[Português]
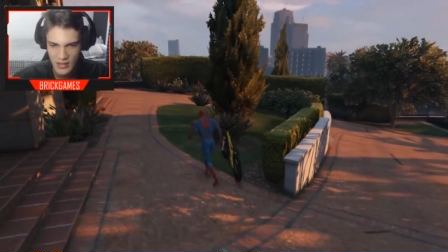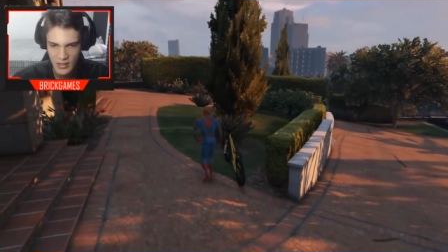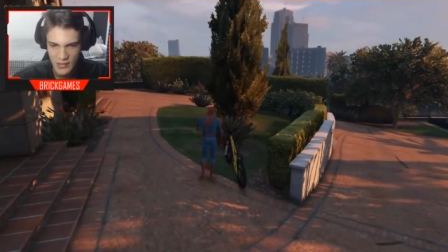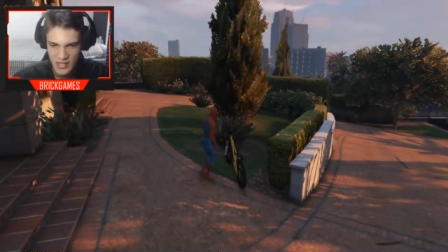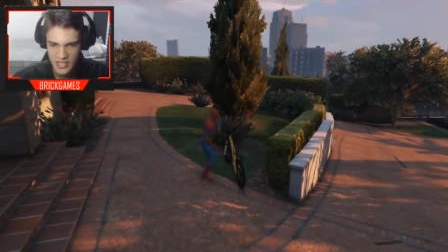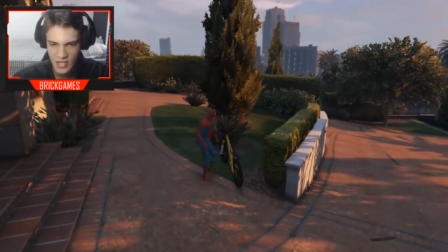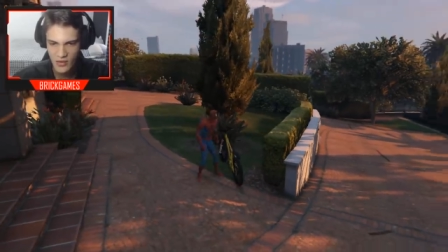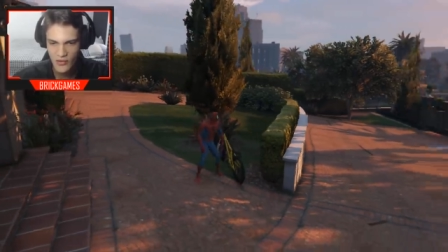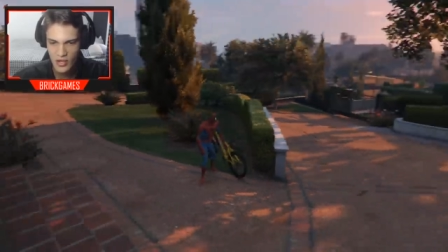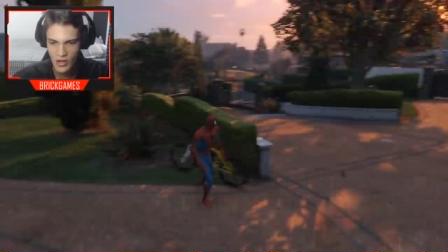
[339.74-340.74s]
Mentira,
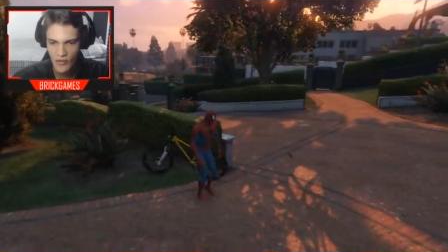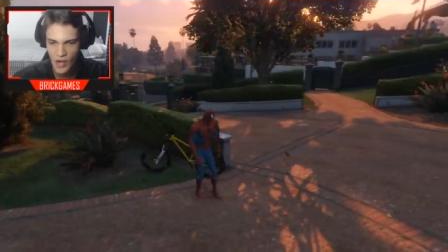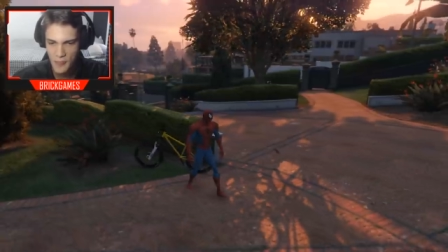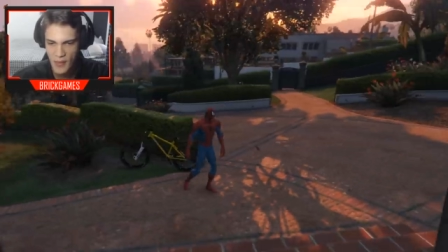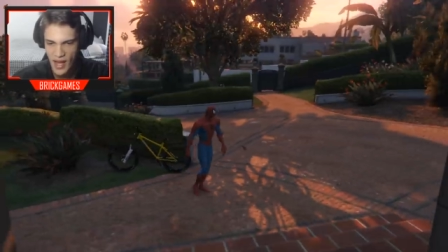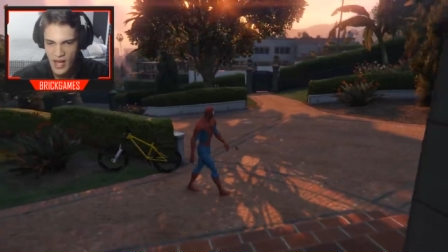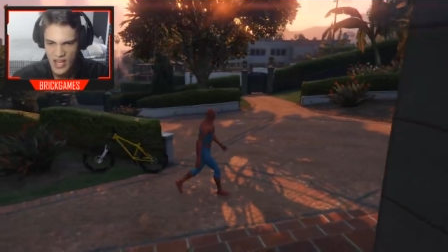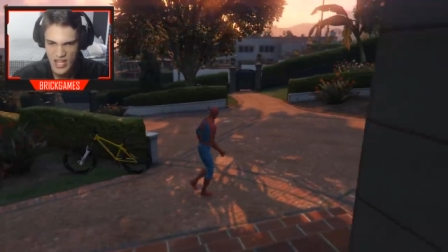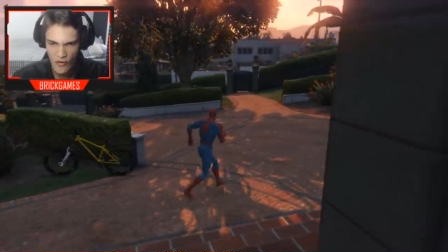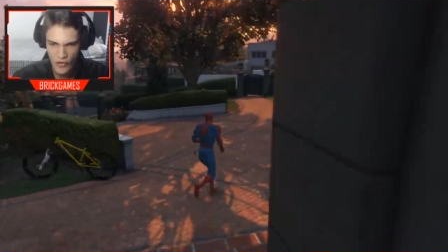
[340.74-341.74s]
não vou não, vou a pé.
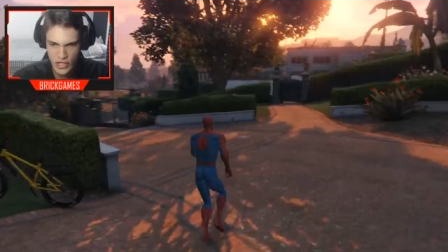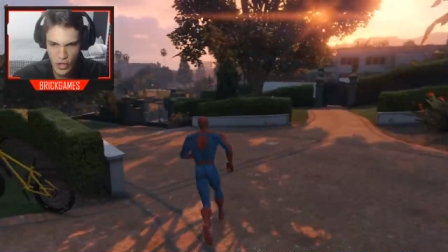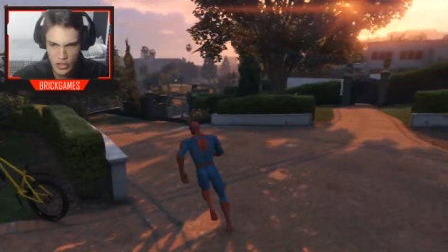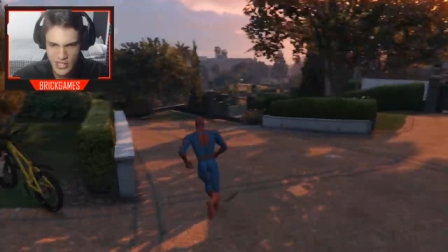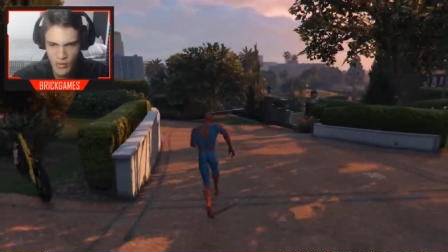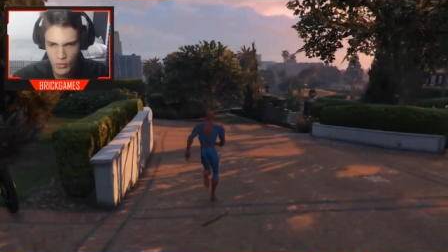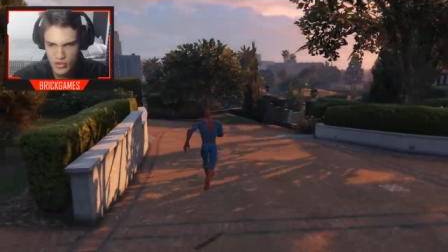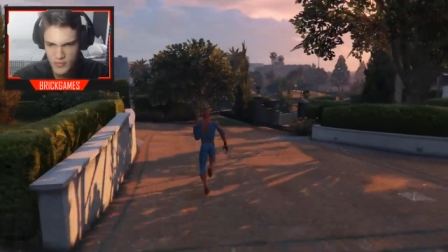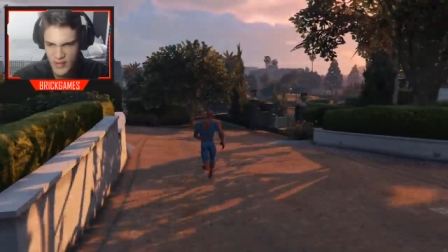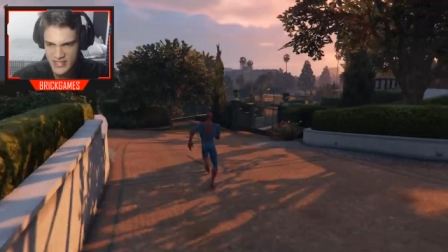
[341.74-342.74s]
E eu vou derrotar
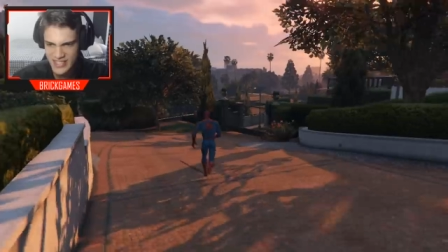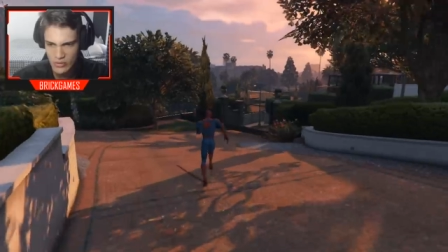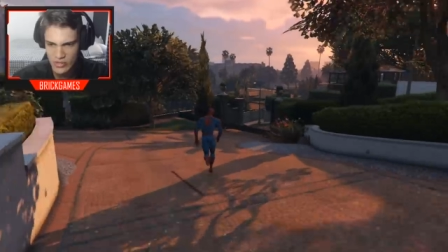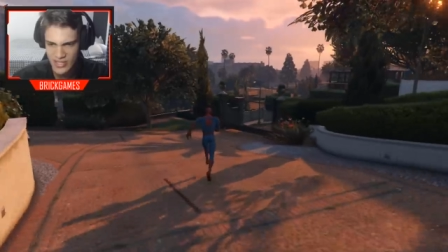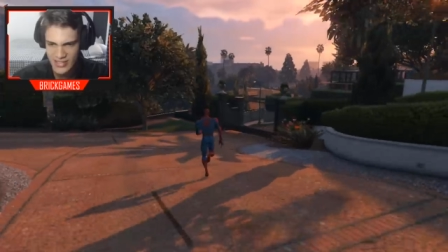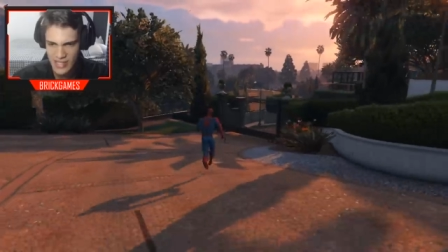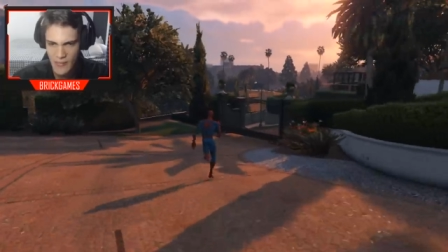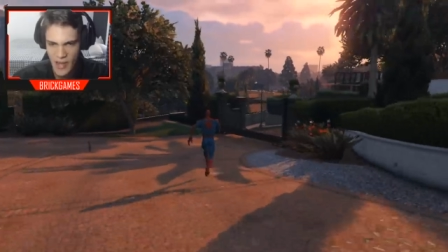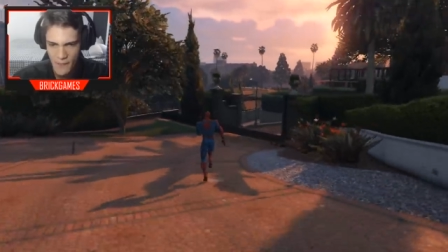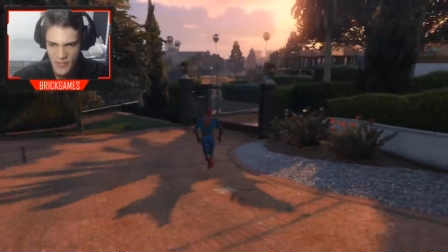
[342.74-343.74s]
alguns bandidos, quer
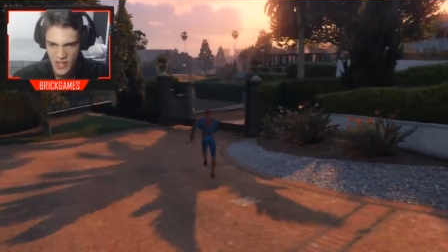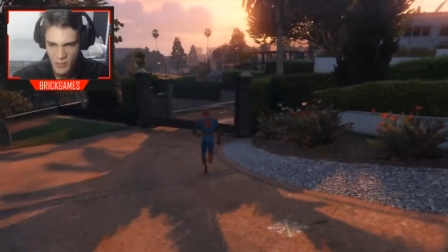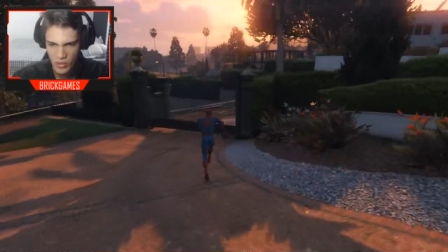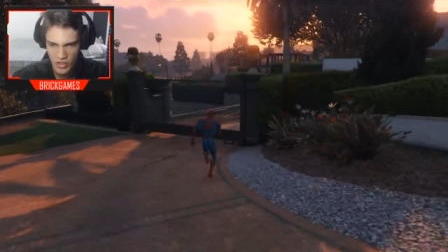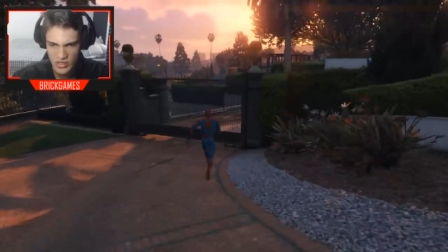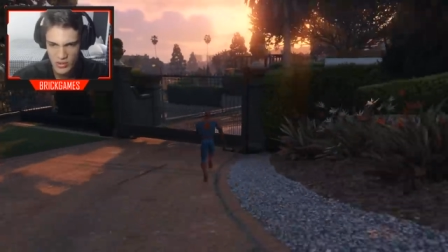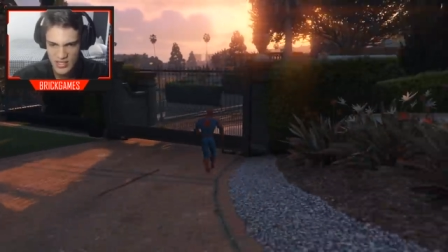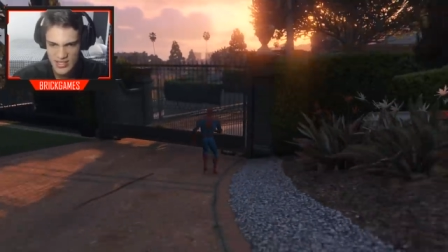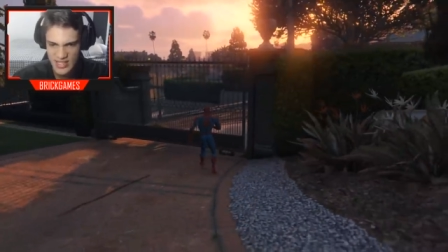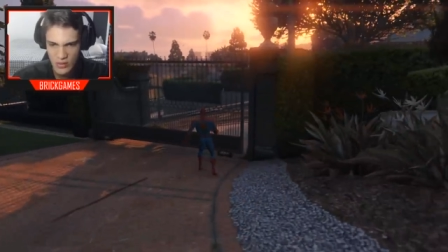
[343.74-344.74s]
saber? Porque eu já tô
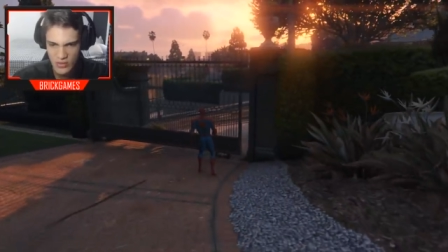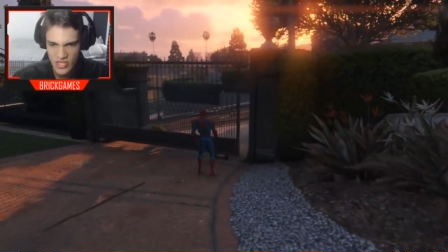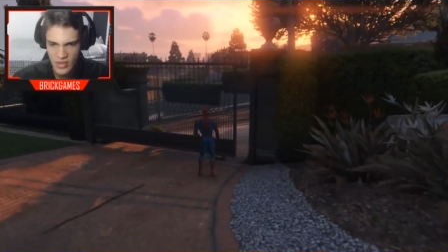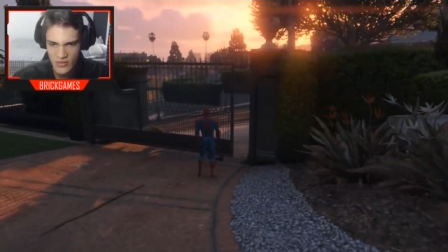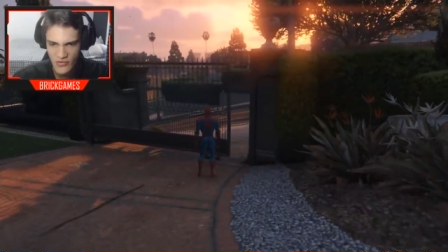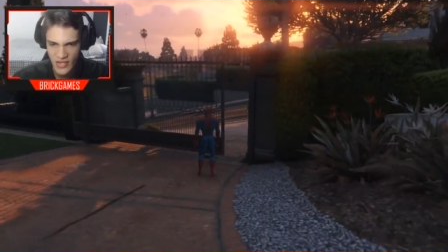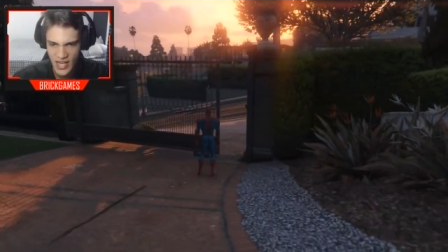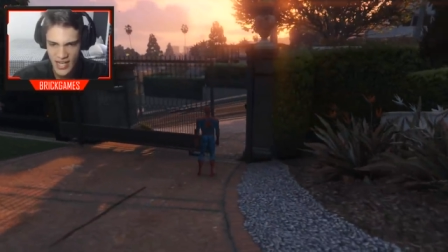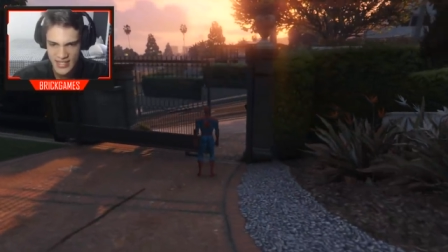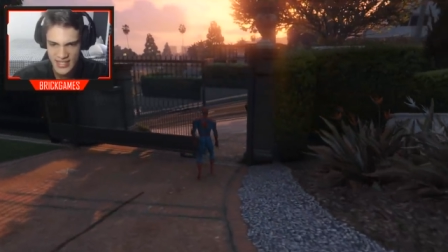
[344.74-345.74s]
de saco cheio de
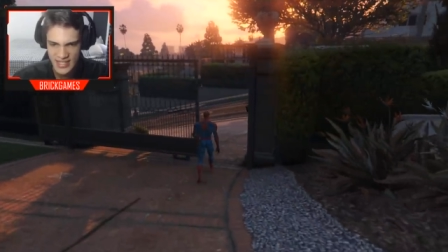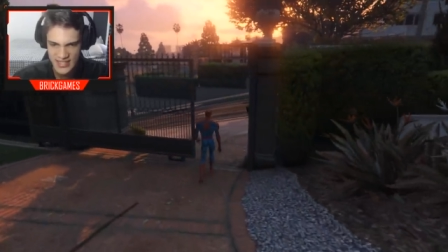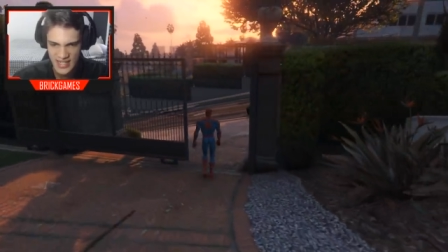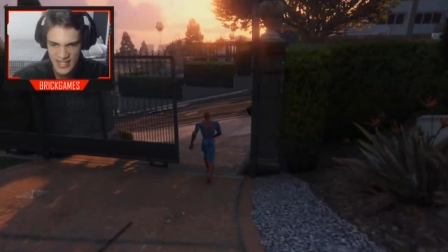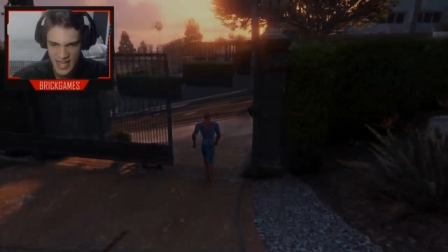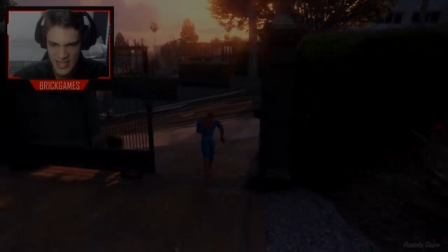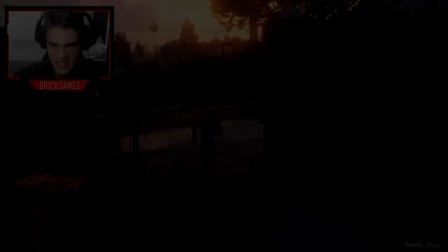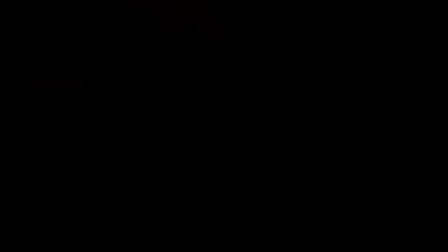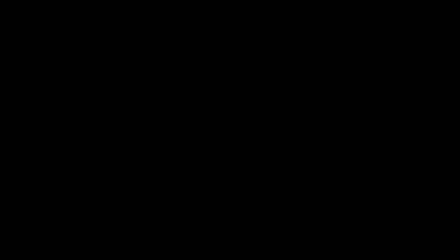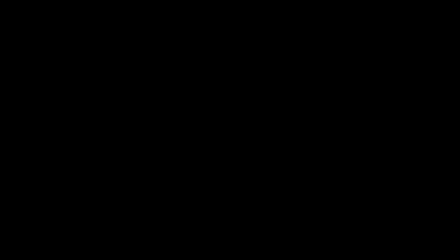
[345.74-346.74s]
ficar aqui nessa casa.